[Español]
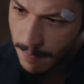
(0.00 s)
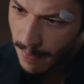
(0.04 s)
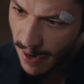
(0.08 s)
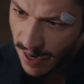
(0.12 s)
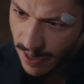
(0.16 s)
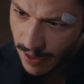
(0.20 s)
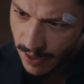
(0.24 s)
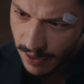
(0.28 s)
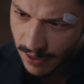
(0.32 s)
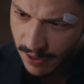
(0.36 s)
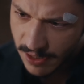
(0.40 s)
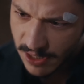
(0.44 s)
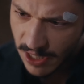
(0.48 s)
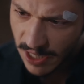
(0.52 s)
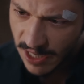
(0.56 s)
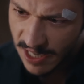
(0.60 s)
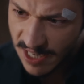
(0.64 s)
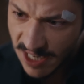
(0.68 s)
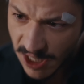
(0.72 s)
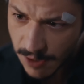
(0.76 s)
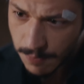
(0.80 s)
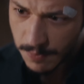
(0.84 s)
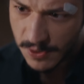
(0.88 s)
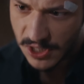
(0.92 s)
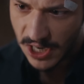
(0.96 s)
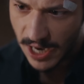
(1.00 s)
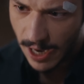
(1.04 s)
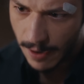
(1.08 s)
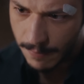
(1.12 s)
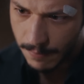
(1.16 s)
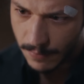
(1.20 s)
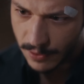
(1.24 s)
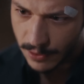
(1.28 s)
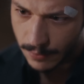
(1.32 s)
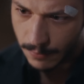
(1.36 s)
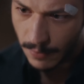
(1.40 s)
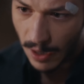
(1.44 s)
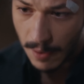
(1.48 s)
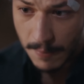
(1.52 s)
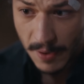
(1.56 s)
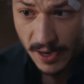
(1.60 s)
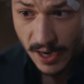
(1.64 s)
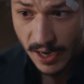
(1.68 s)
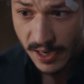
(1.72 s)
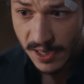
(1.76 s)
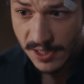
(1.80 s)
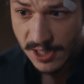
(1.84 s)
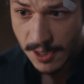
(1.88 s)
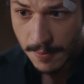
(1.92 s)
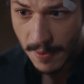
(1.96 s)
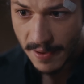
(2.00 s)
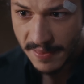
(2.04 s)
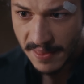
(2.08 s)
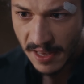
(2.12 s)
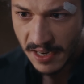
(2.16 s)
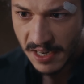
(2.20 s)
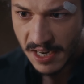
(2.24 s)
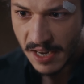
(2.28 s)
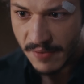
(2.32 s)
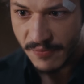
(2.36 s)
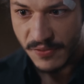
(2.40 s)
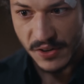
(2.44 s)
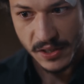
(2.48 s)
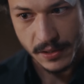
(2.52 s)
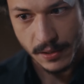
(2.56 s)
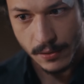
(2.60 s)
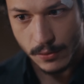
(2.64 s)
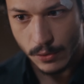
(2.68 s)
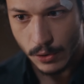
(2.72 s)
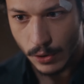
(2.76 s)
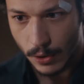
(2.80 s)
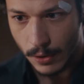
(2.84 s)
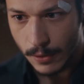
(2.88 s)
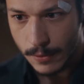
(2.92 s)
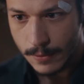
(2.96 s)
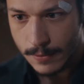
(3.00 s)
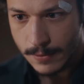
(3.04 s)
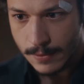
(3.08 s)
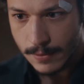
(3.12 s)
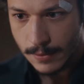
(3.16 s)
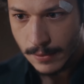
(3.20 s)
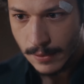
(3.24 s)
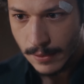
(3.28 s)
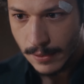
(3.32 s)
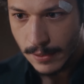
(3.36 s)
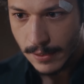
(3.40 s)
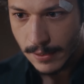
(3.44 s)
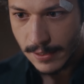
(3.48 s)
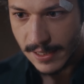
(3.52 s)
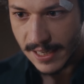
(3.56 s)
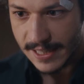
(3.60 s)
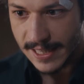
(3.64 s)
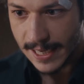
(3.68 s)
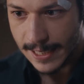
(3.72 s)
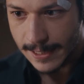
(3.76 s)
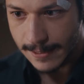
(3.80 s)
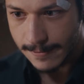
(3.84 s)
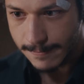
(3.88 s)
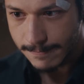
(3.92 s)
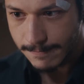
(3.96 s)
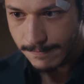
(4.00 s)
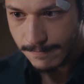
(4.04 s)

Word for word: traición y conflicto. Su regreso a Kukur desencadena una